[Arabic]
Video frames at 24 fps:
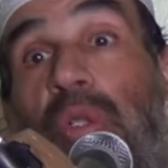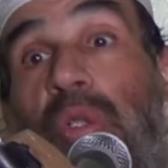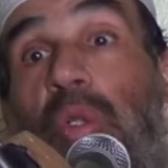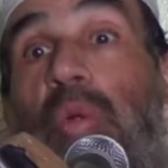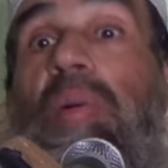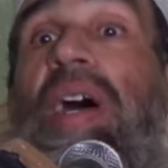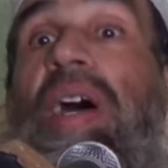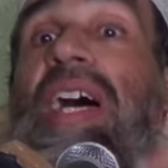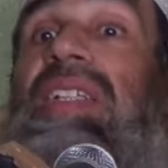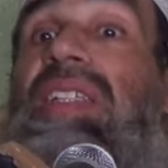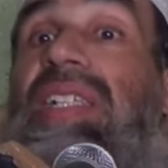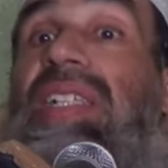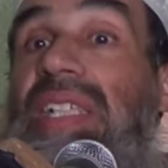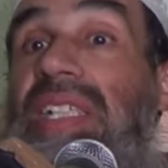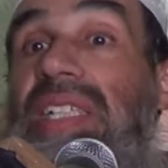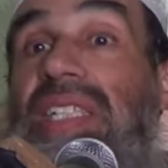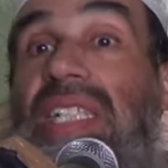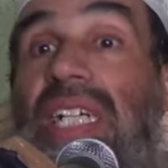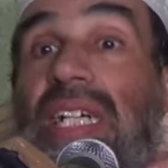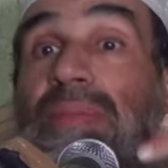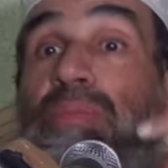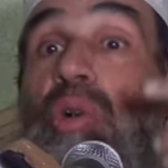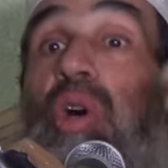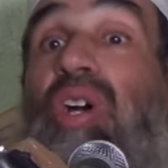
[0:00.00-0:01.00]

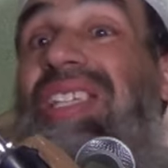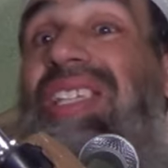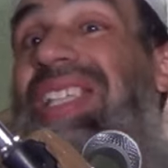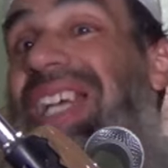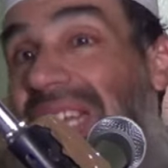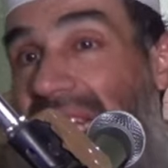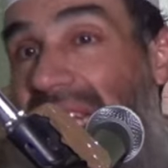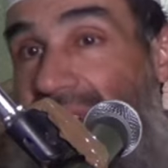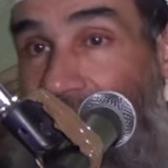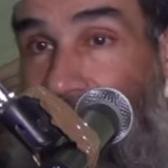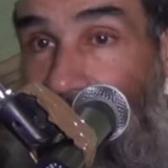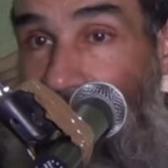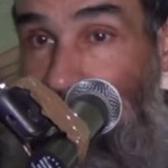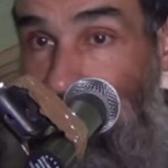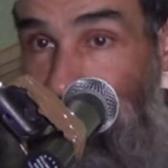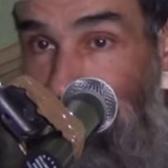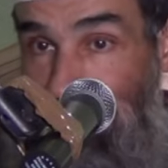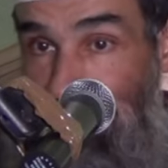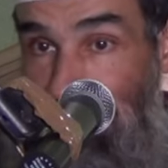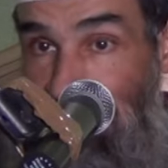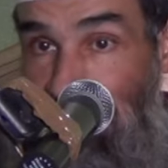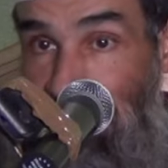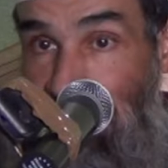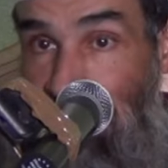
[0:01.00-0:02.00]
وبأدعية
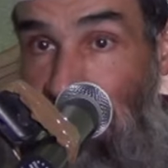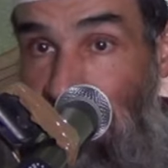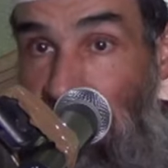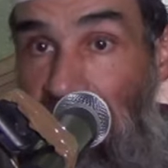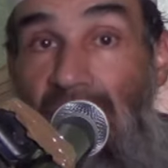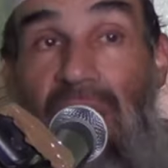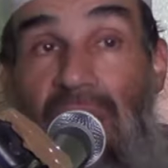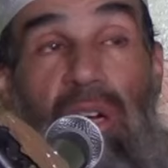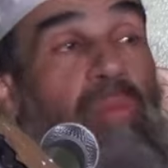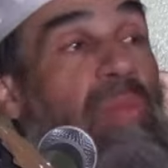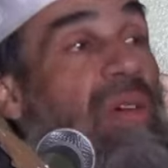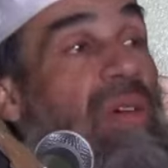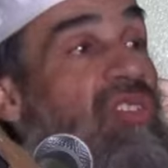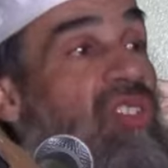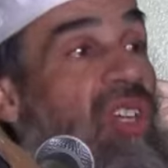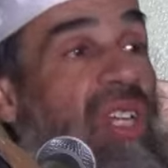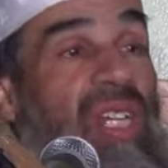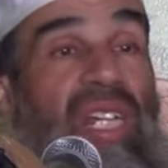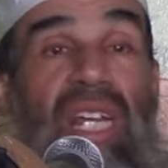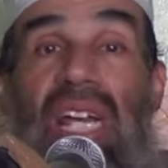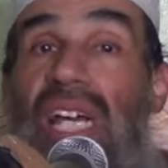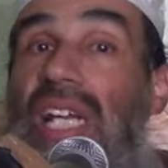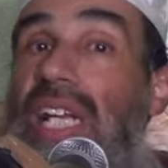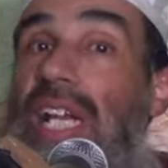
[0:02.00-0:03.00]
مختلقة اللهم
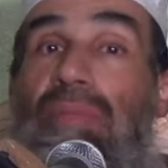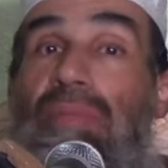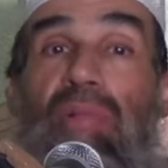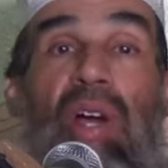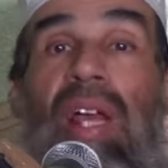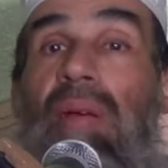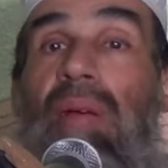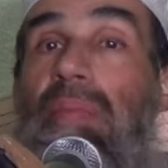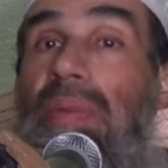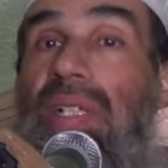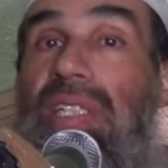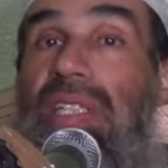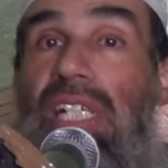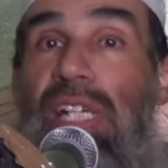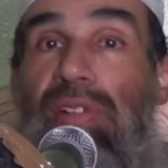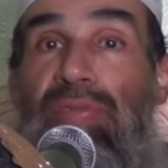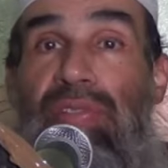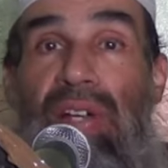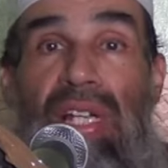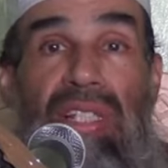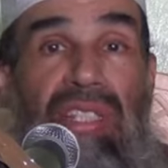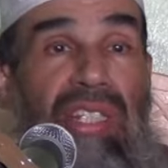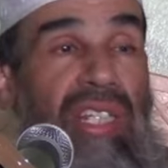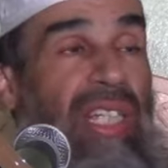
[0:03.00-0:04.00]
صل على محمد
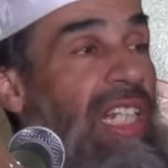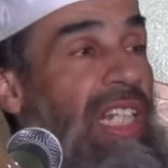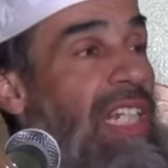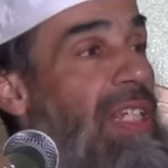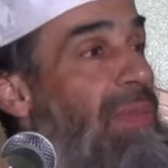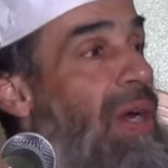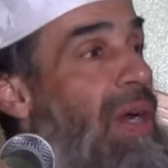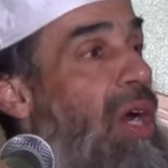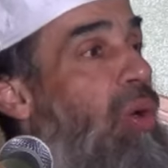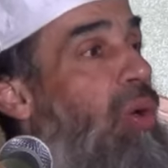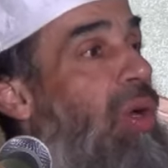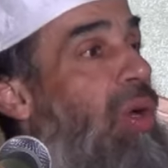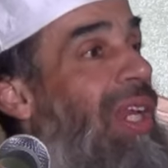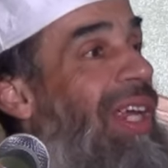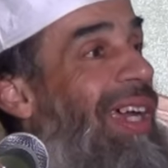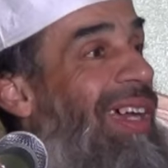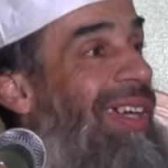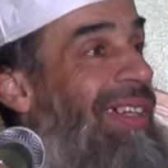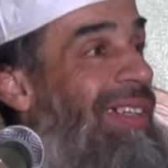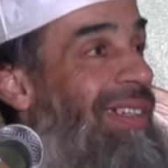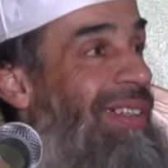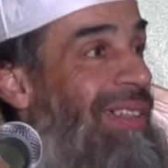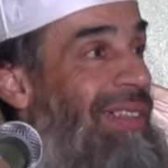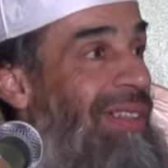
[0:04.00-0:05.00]
الفاتح لما
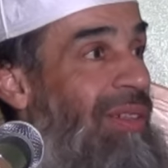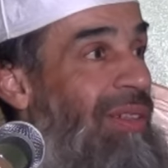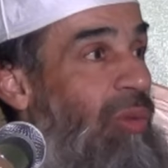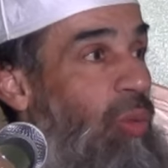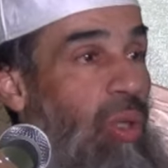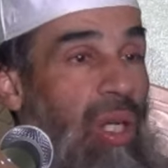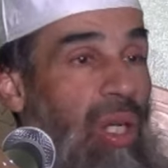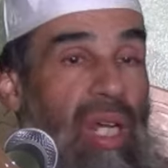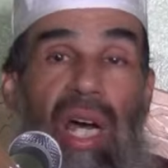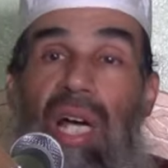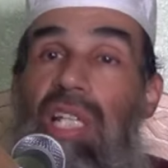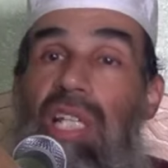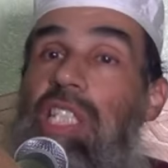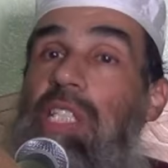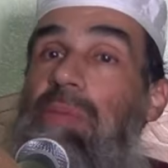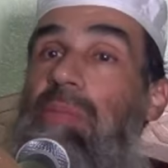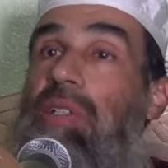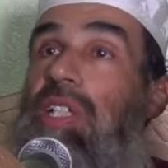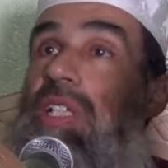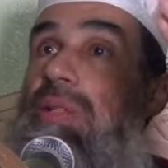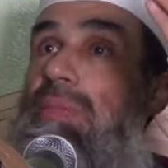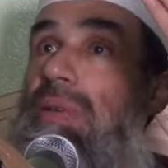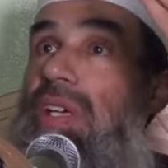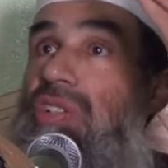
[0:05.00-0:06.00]
أغلق
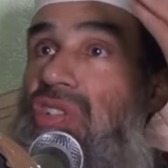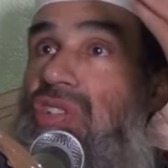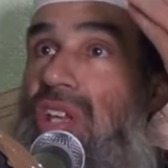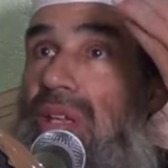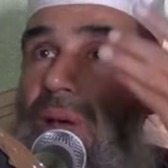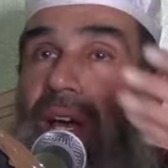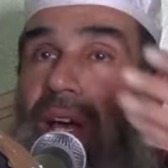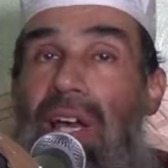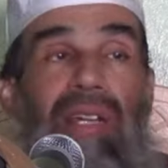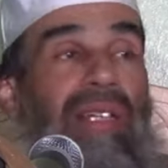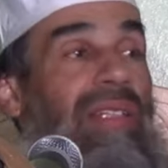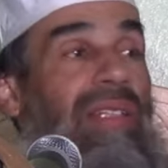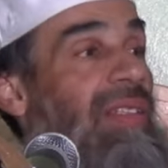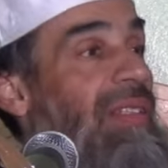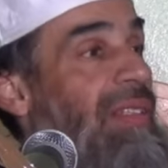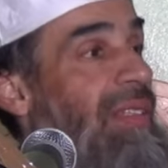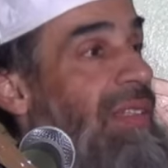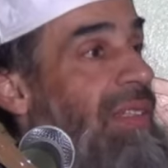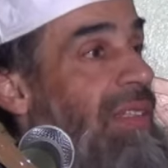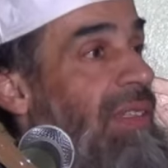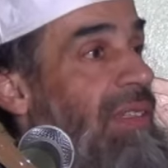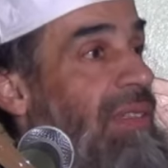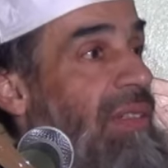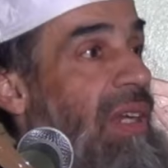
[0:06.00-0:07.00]
والخاتم لما سبق
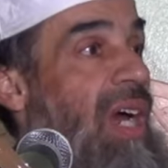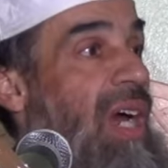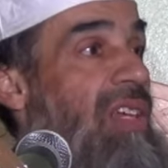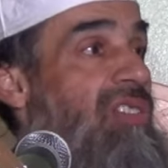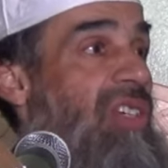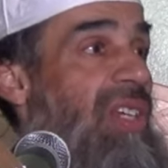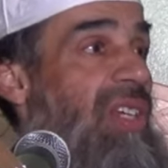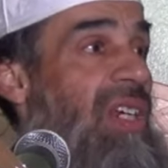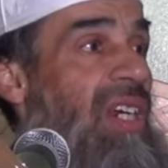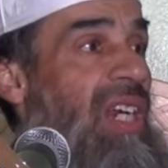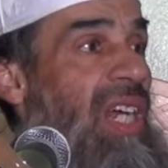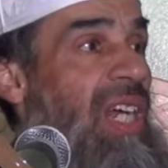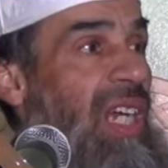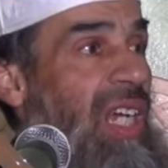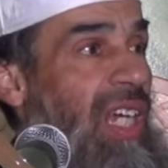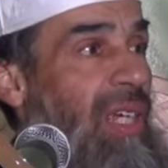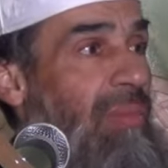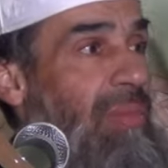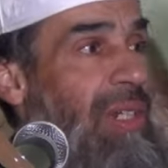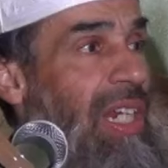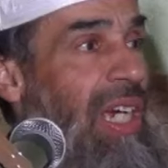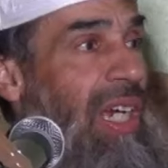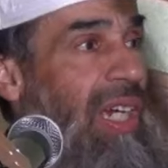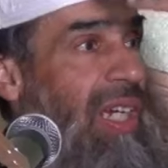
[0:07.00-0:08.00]
ناصر
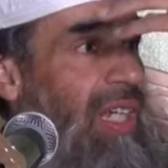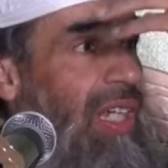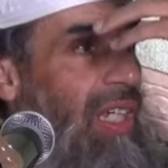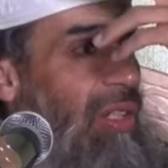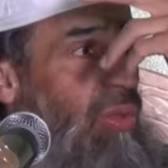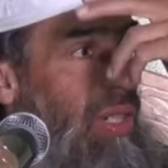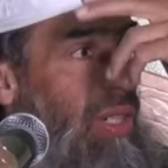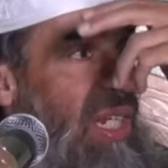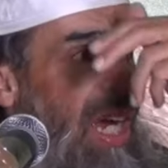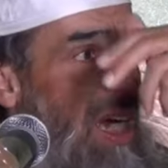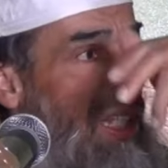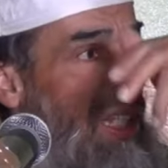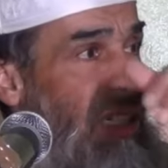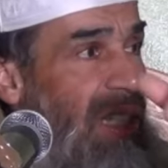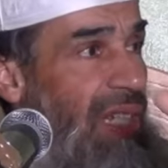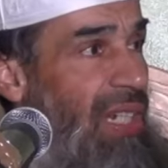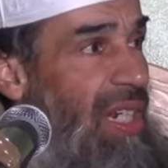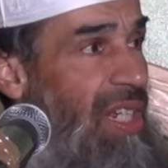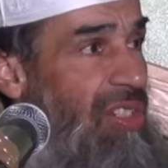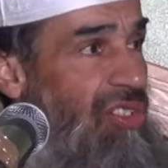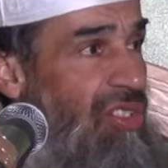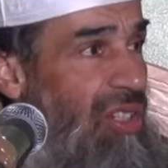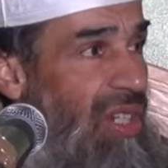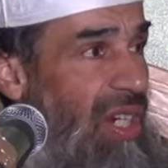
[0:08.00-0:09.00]
الحق بالحق
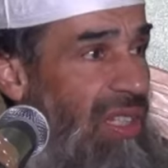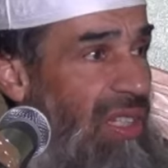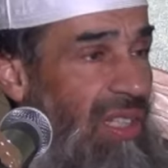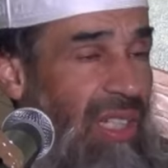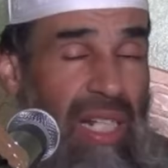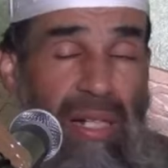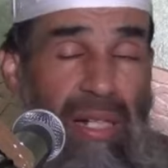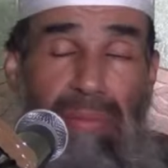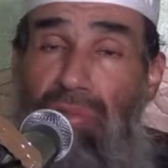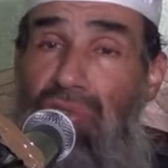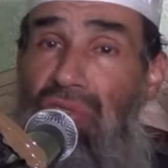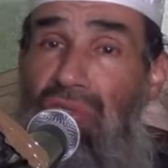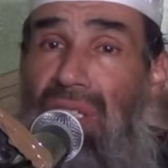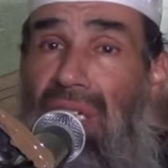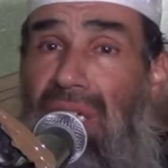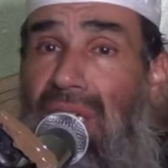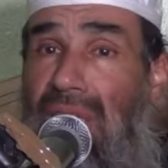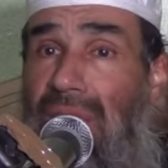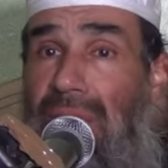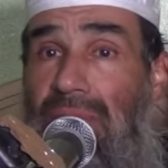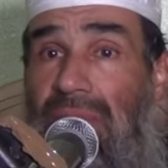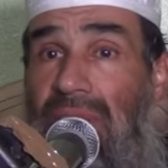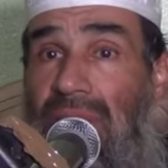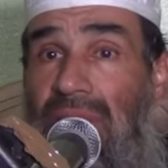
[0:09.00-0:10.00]
والهادي إلى صراطك
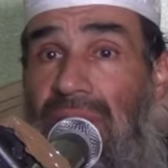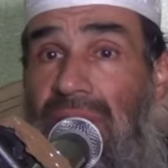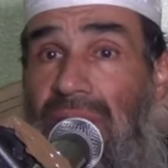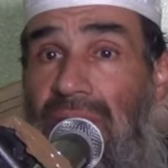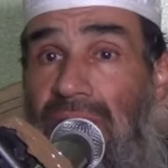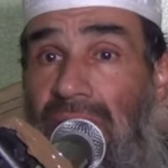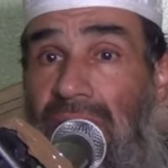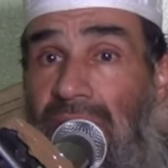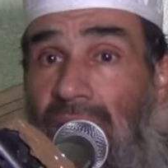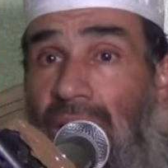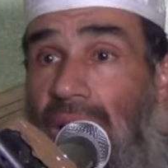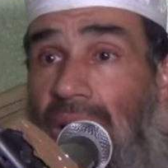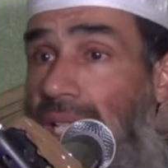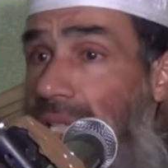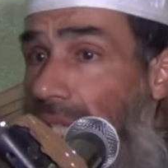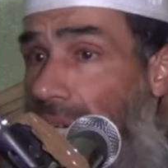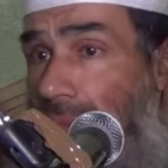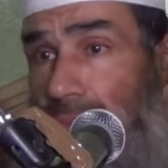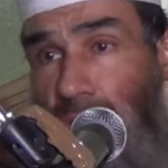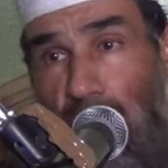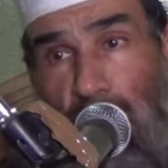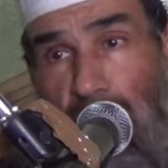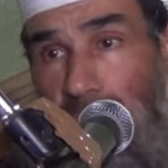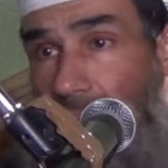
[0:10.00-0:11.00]
المستقيم
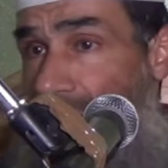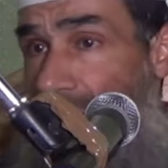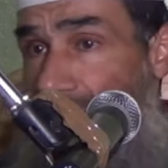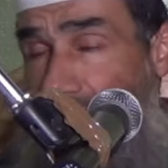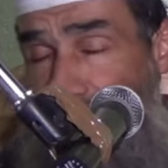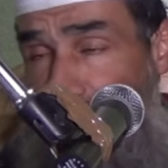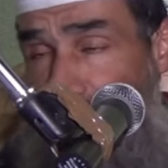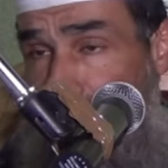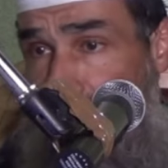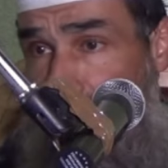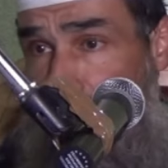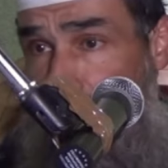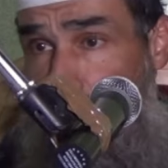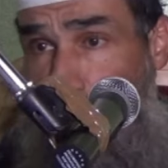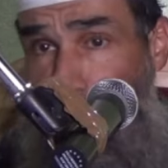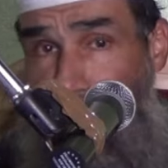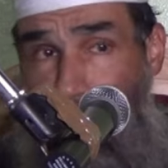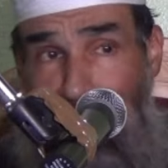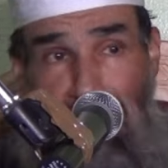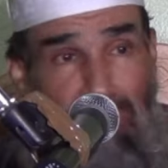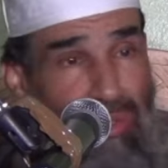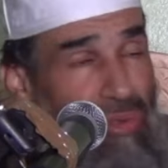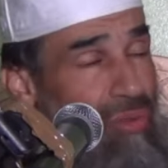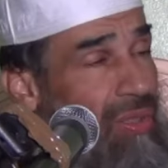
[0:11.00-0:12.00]
هذا أمر ما أنزل الله
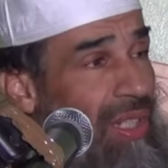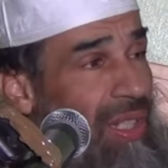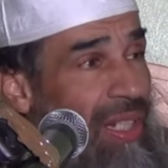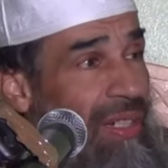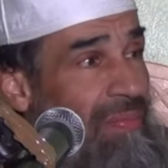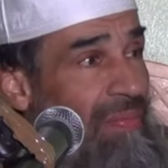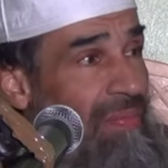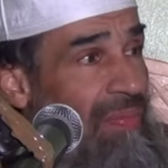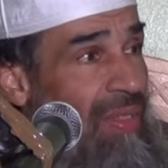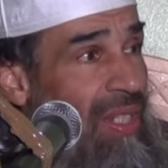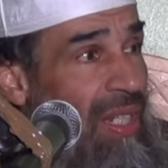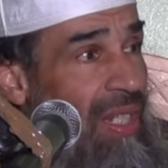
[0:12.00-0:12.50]
به من سلطان